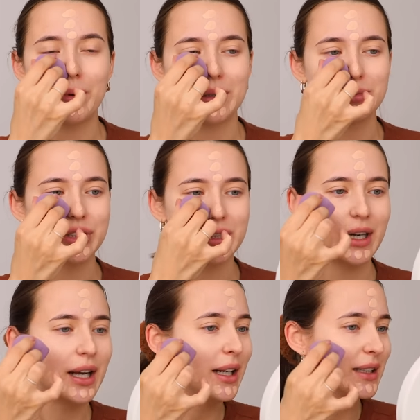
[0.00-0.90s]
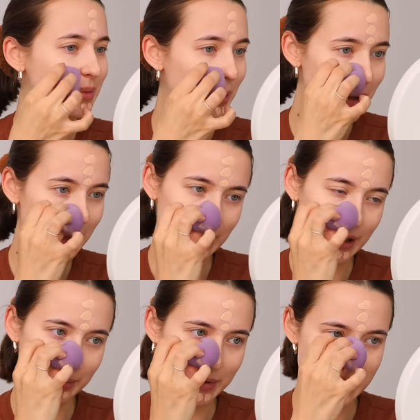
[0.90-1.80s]
потому что с момента,
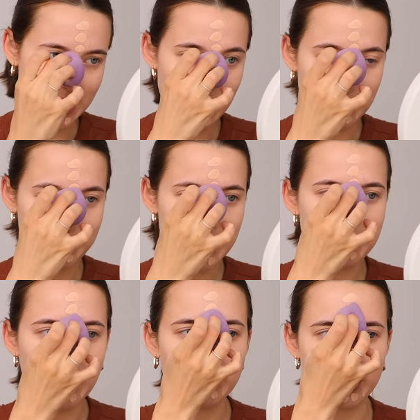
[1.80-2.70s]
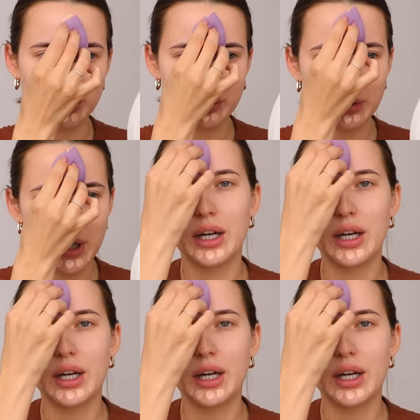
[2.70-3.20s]
как я перестала пить молочку,